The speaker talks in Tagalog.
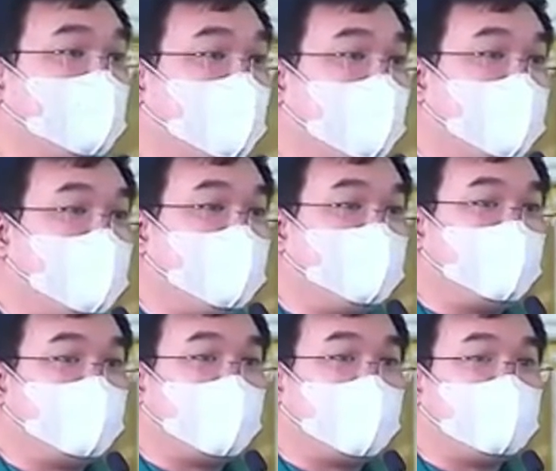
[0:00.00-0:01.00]
of
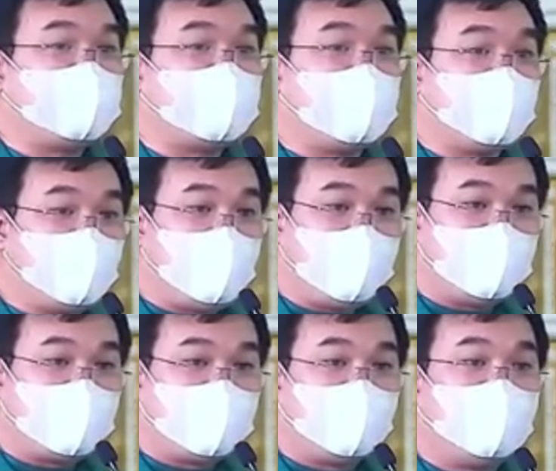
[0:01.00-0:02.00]
Christ and we are called